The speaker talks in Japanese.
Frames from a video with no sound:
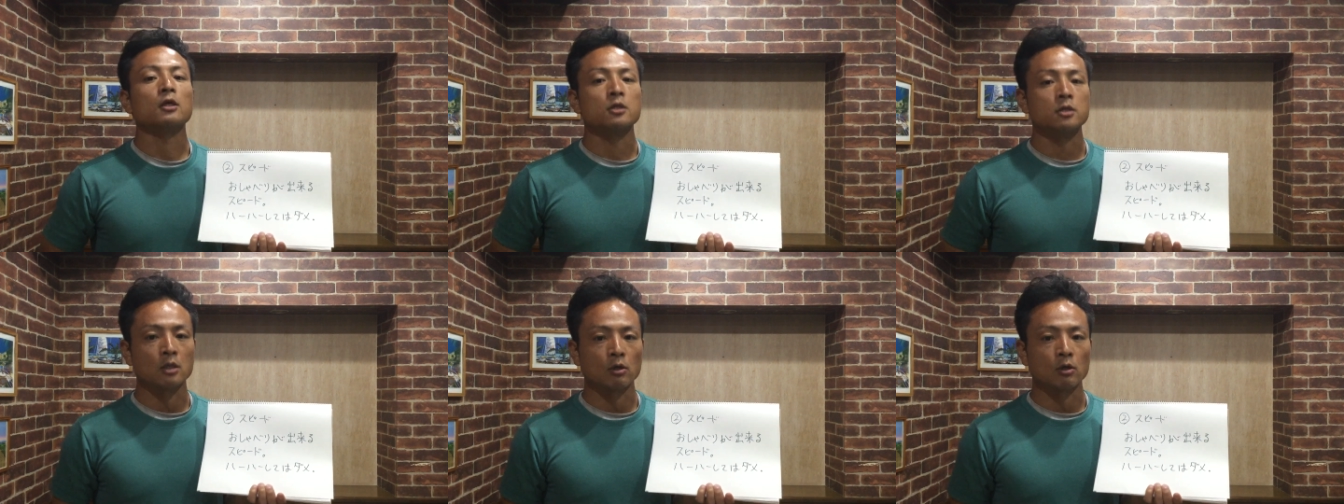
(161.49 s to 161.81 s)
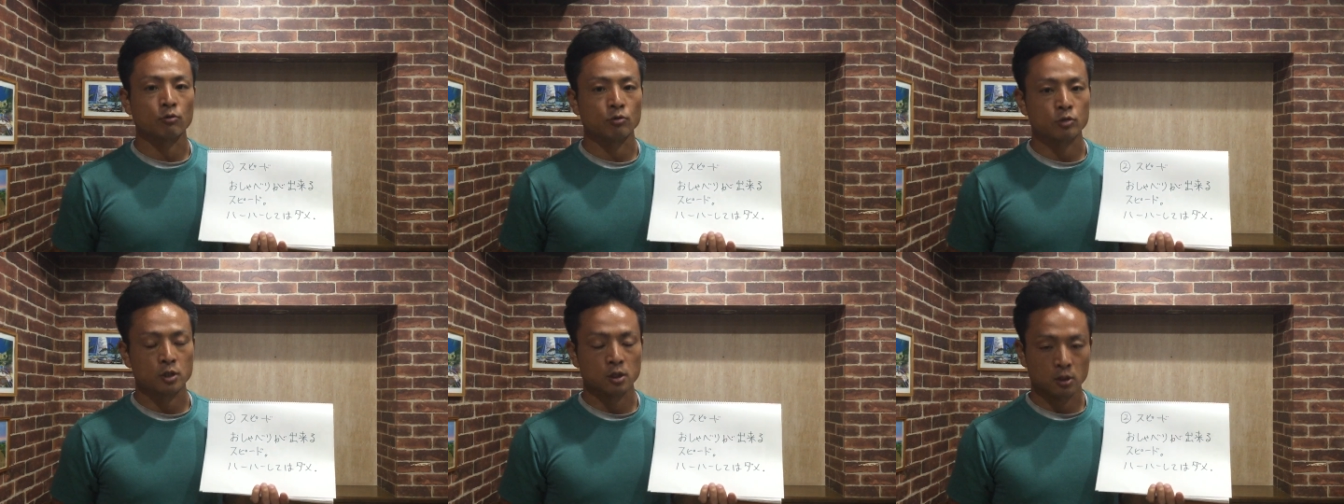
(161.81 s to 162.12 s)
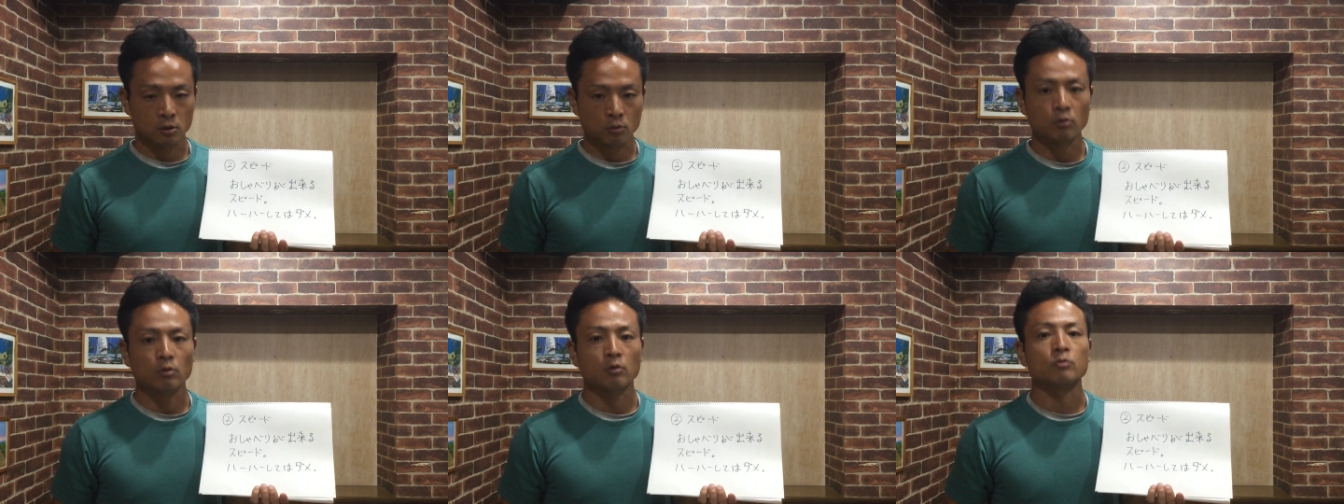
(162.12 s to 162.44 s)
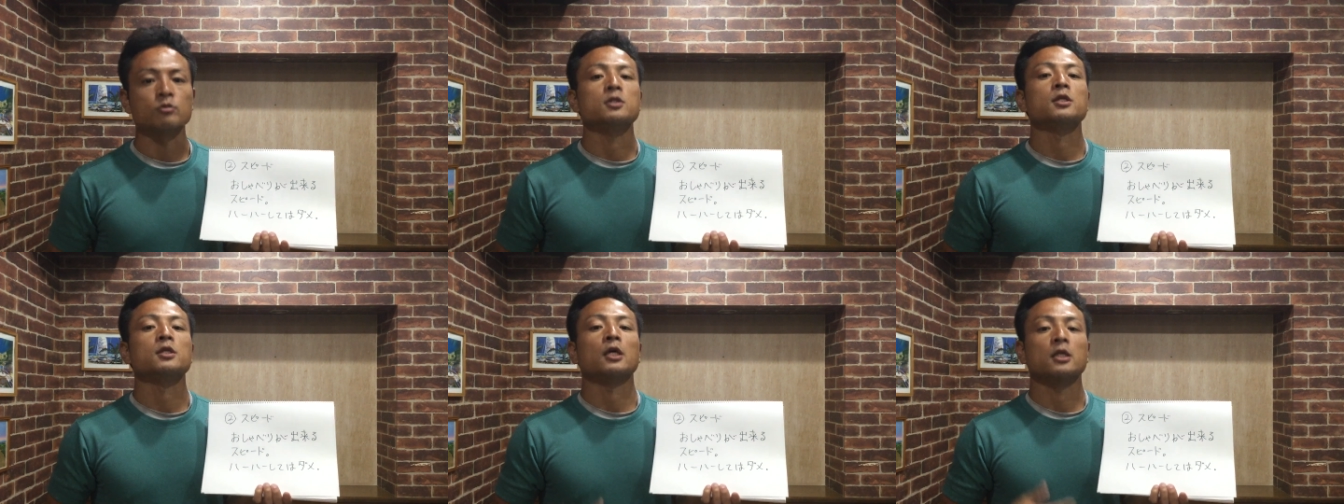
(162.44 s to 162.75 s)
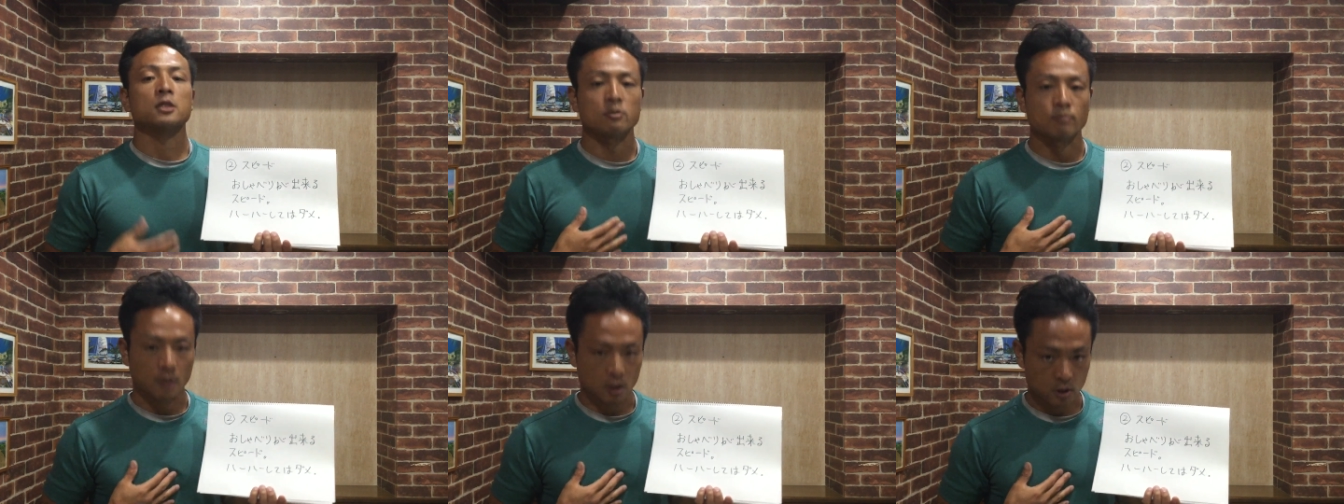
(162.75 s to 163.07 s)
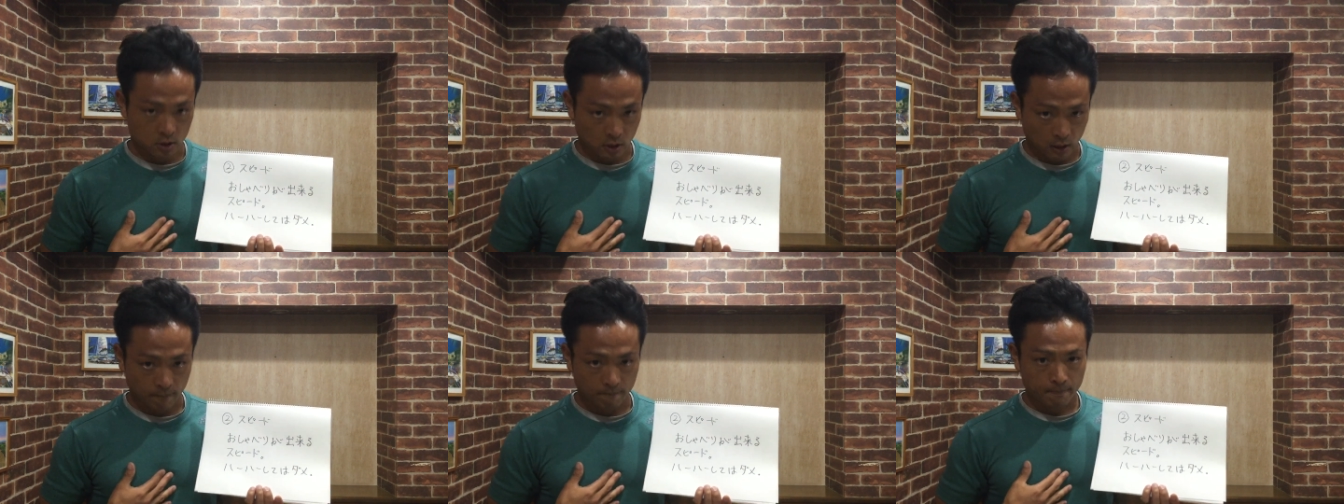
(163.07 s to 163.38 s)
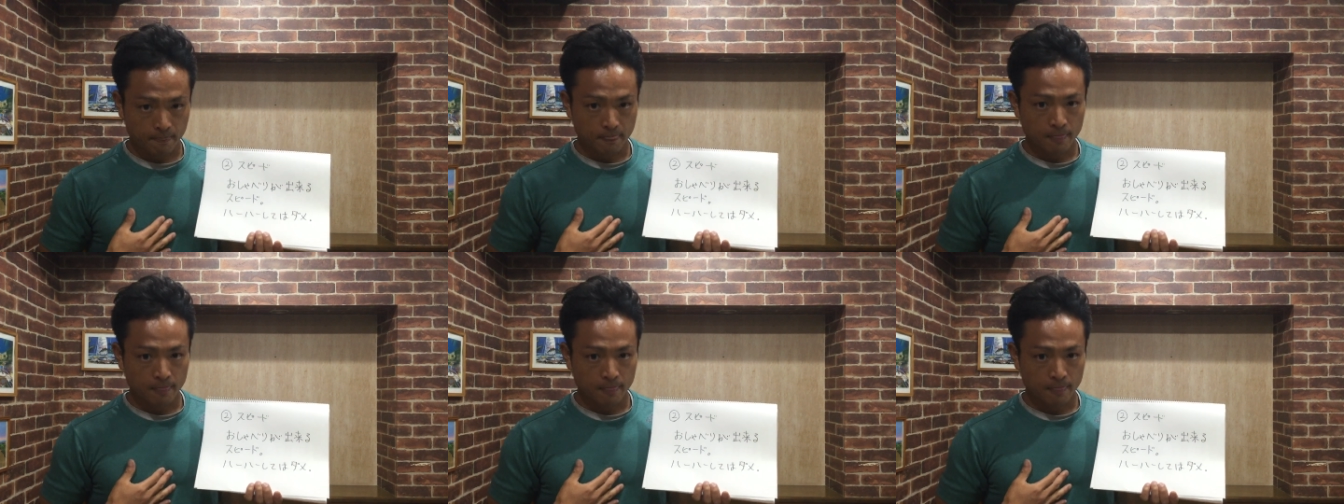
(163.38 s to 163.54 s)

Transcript: 底してほしいとお伝えしました